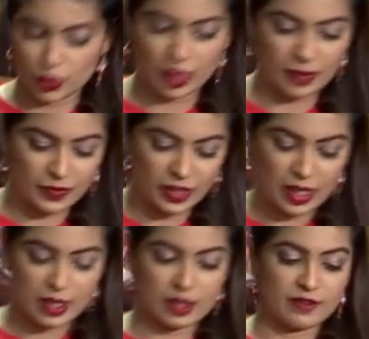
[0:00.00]
చూద్దాం
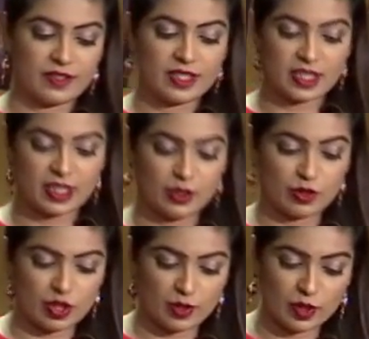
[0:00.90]
సో ఫస్ట్ నేను స్టవ్